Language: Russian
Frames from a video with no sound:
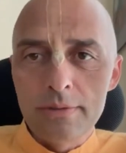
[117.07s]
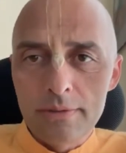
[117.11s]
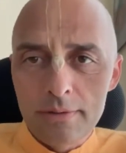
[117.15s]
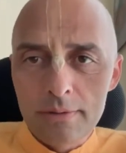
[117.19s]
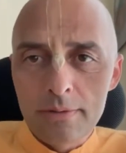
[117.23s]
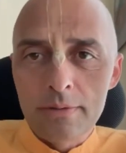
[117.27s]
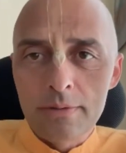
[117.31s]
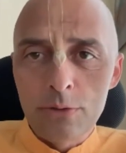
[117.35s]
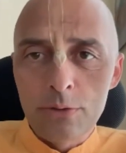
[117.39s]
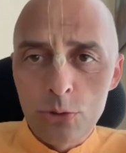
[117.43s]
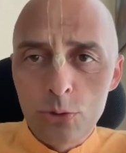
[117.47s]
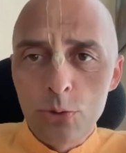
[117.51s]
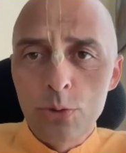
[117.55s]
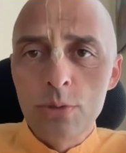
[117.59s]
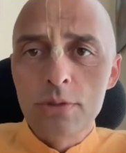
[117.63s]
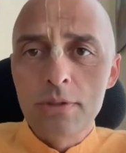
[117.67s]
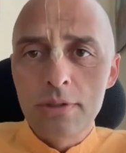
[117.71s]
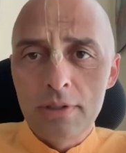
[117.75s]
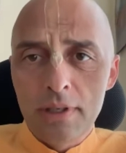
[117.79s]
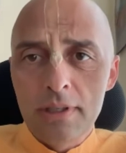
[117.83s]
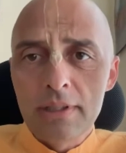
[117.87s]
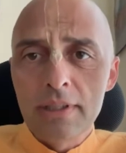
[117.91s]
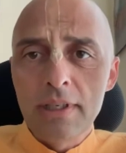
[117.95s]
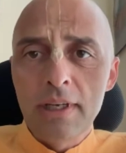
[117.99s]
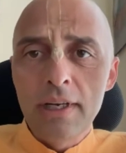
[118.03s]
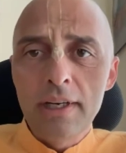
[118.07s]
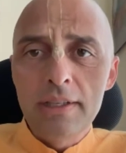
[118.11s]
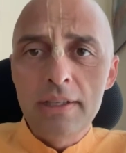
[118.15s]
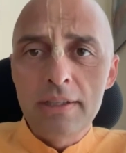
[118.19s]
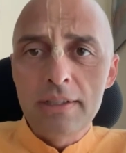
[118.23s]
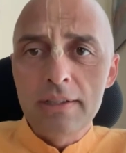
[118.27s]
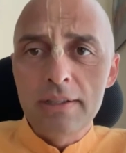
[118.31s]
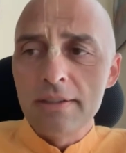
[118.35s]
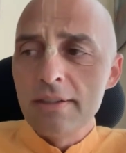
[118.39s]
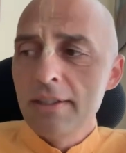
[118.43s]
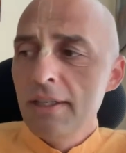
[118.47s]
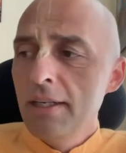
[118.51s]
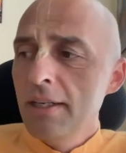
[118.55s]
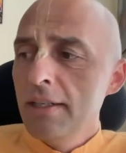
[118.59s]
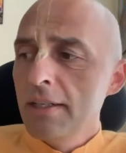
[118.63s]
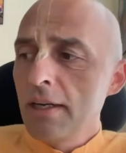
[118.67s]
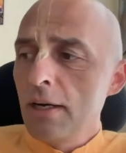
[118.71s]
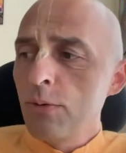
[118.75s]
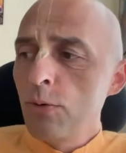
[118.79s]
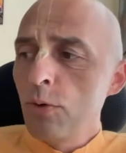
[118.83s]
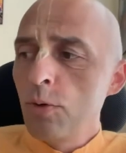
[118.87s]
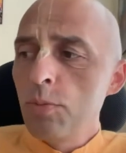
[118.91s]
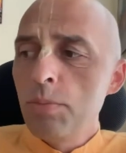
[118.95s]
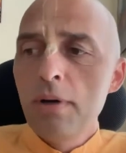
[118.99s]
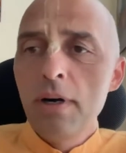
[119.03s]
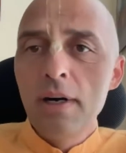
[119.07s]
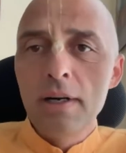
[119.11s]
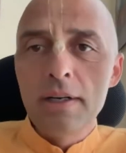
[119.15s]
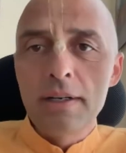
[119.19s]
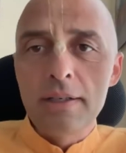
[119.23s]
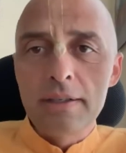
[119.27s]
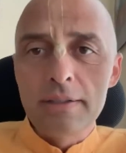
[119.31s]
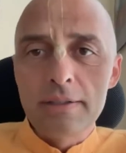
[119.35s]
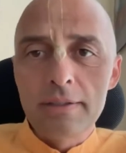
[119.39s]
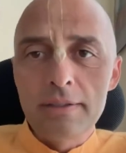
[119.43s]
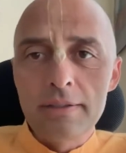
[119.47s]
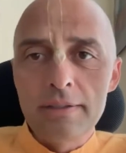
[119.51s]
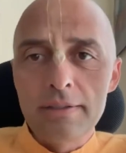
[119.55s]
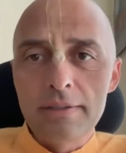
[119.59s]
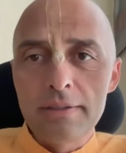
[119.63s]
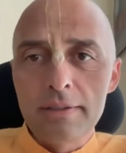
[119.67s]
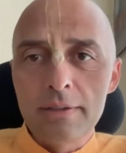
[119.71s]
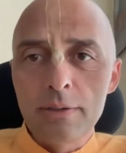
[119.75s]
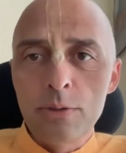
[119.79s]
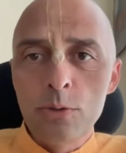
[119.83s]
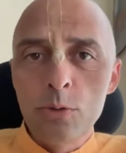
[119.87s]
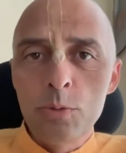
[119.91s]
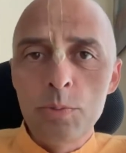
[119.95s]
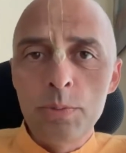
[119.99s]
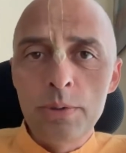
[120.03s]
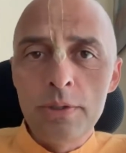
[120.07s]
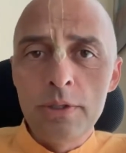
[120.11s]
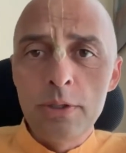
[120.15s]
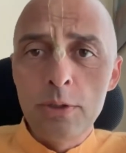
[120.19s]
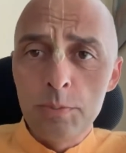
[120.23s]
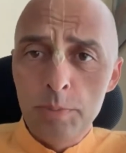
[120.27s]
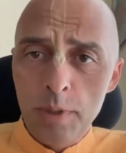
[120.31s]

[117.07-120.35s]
ну, что это конкретно, какое благо группа дает?